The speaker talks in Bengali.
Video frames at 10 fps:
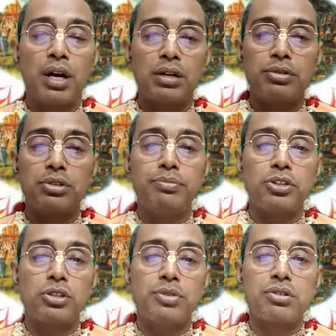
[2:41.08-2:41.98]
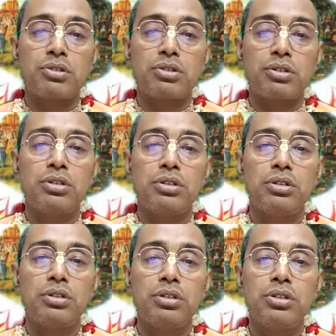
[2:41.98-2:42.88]
ভাগবতম প্রথম স্কন্দ
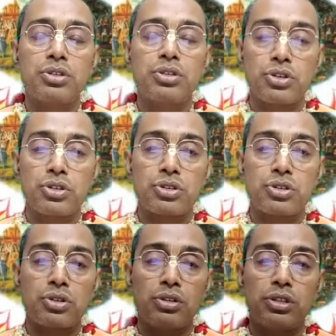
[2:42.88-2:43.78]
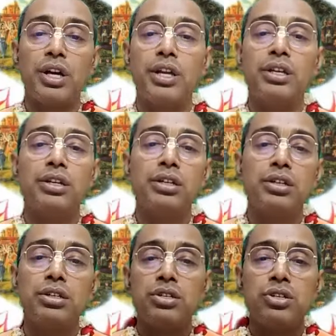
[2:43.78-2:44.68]
ষষ্ঠ অধ্যায়
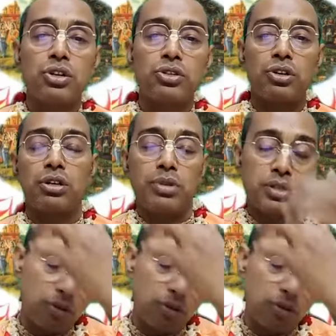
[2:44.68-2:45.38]
সতেরো নম্বর